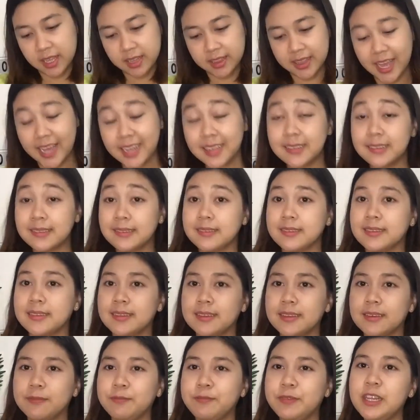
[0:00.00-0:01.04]
Next,
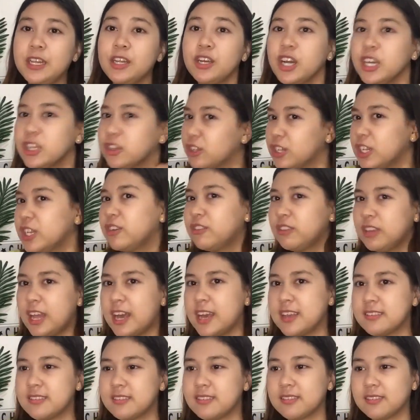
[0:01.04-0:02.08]
feeling ko ito na yung
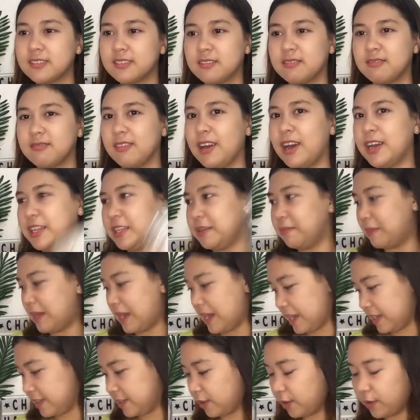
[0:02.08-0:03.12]
last. Ah,
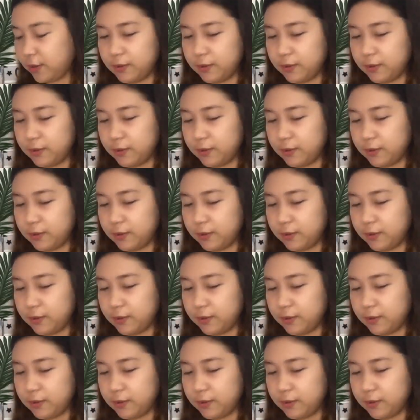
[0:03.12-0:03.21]
diba?